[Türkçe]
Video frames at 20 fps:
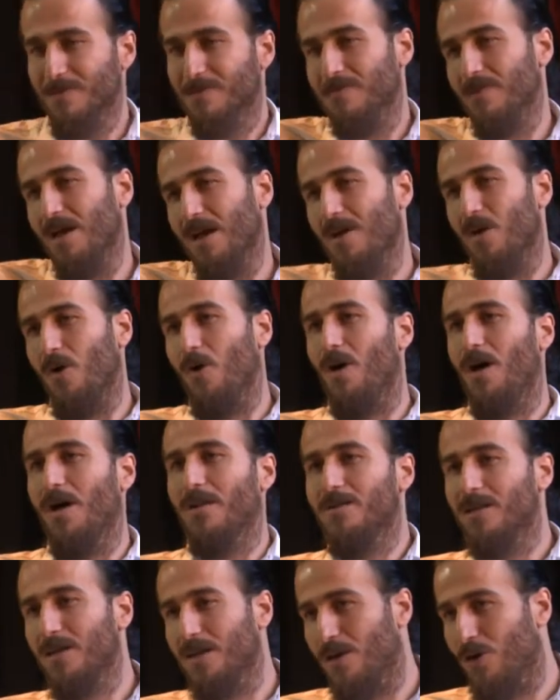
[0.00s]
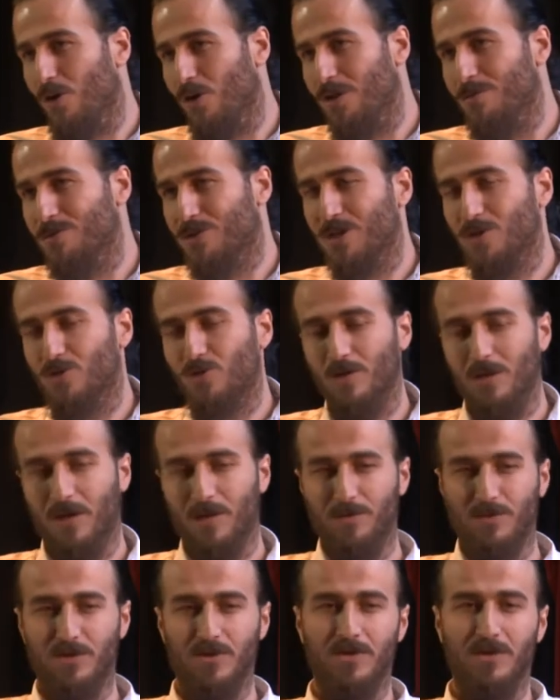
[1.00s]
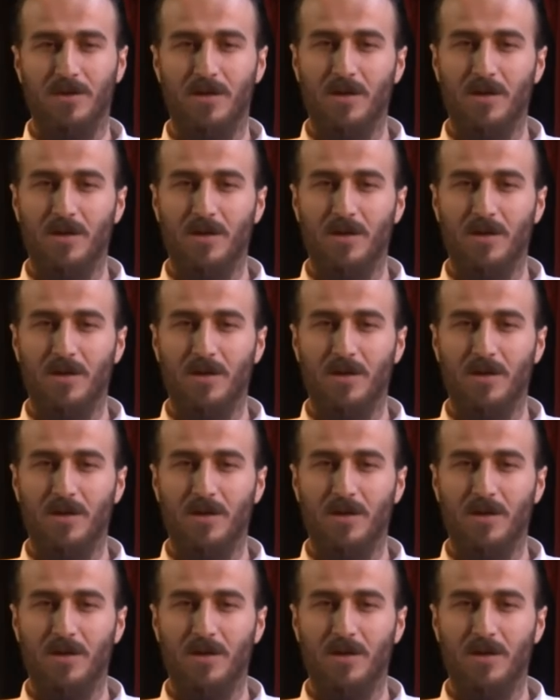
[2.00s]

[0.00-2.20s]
Yani o anda öyle bir şey söylemiş.